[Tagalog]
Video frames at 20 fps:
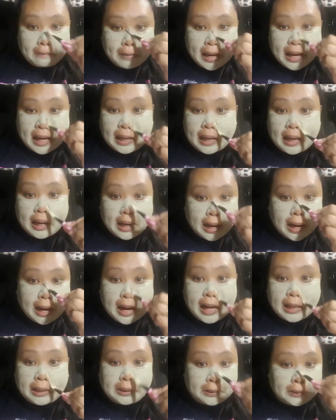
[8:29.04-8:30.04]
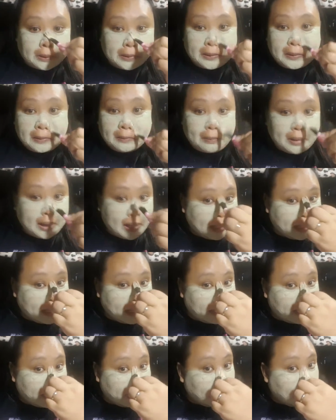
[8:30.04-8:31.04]
parang ano,
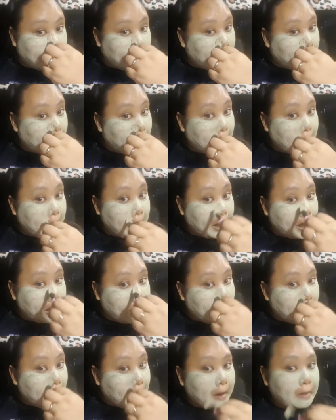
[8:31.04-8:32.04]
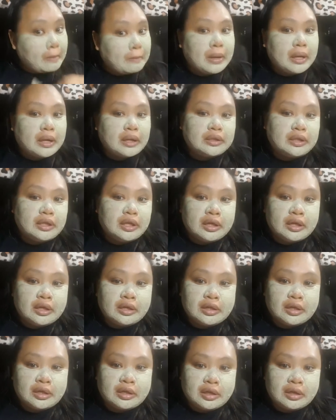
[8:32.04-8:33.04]
parang parang
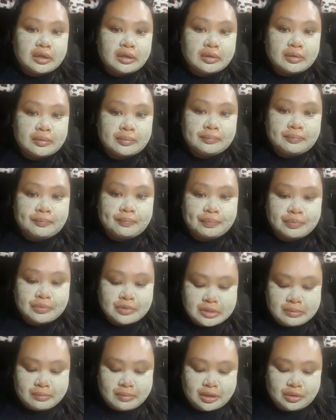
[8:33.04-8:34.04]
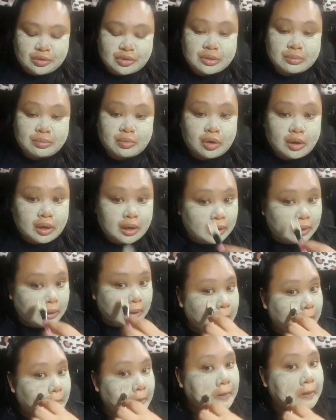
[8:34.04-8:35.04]
nilagyan ka ng semento sa mukha.
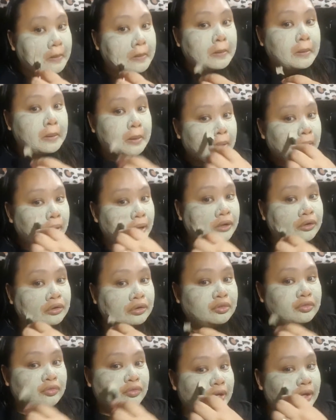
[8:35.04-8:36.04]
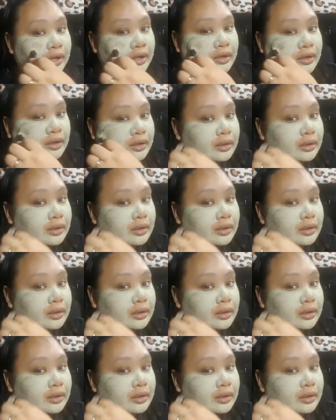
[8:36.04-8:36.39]
Ganong effect.